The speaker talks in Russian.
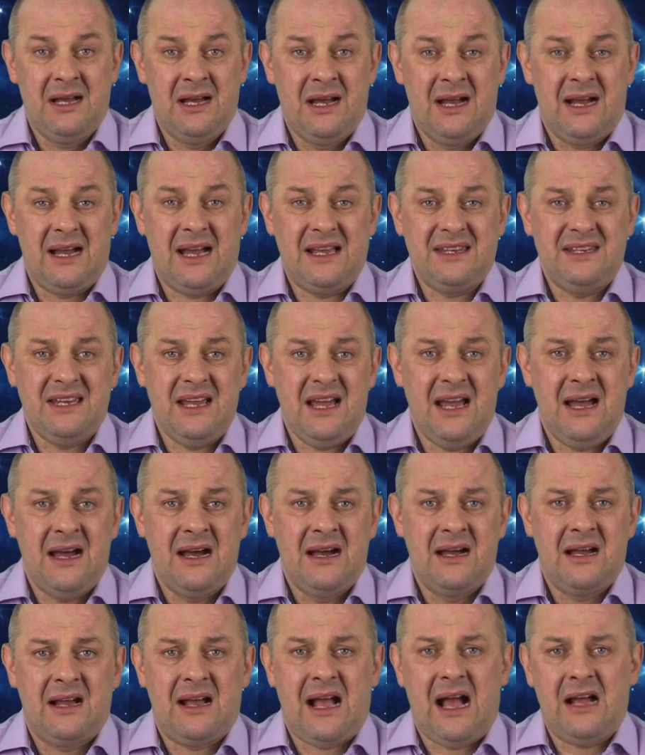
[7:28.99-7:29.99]

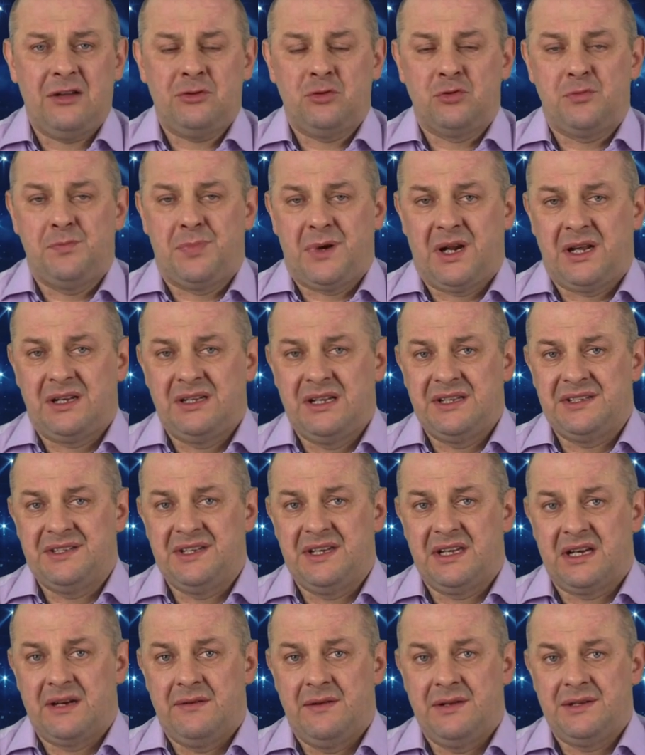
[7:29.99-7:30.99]
Хотя, как тут
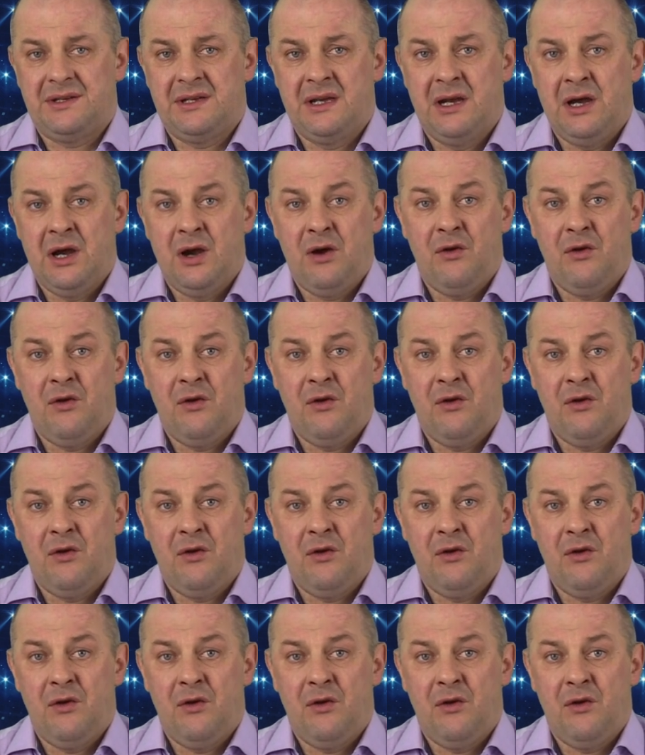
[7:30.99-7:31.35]
прогнозировать?